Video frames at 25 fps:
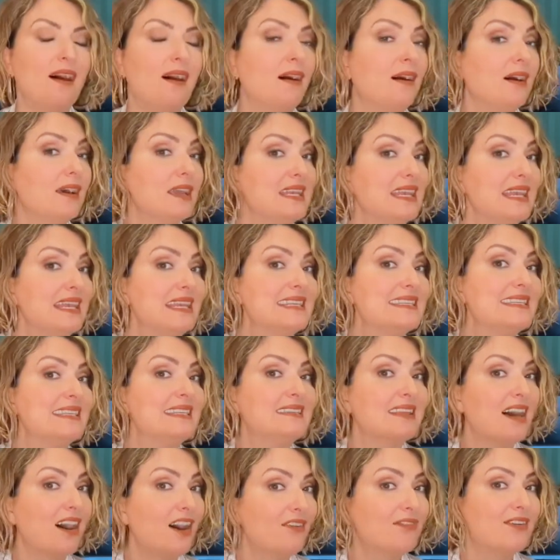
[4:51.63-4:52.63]

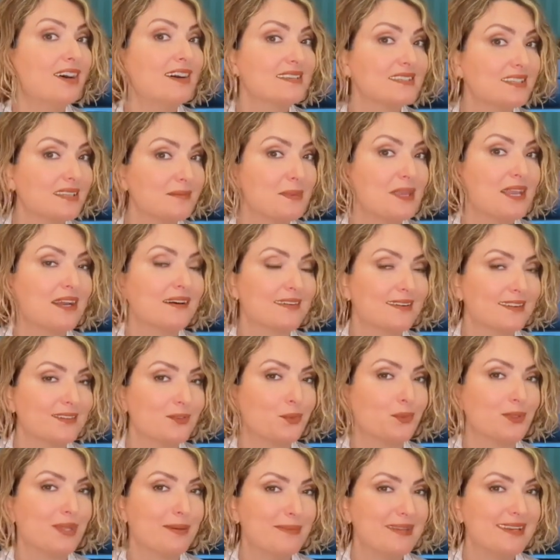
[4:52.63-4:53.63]
ailenizle daha fazla bir
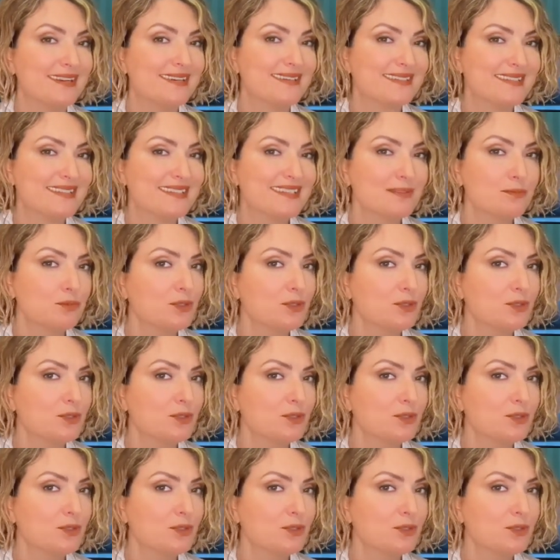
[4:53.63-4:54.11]
arada olabilirsiniz.